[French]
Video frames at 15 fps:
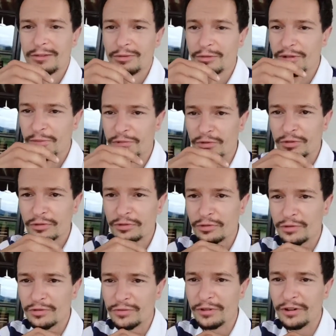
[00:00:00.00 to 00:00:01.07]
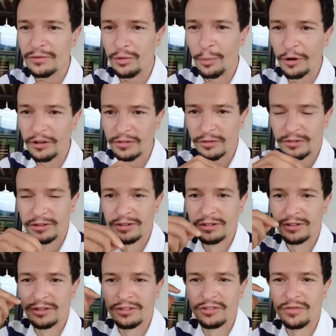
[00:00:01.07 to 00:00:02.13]
Deuxième chose que je voulais vous présenter,
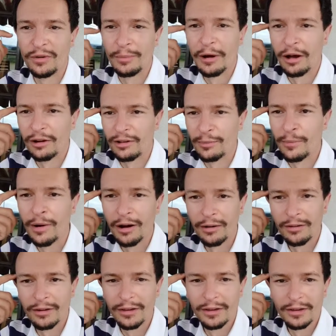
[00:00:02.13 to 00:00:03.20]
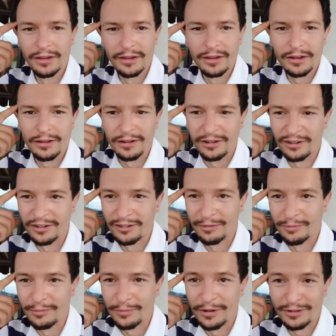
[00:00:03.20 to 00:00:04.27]
et je vais parler bas, euh,
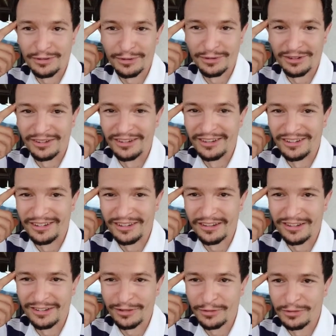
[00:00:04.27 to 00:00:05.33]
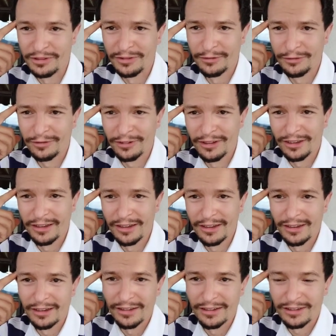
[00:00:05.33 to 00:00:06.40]
parce que c'est exclusif,
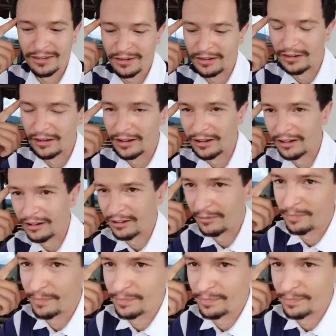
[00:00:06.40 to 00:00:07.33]
c'est un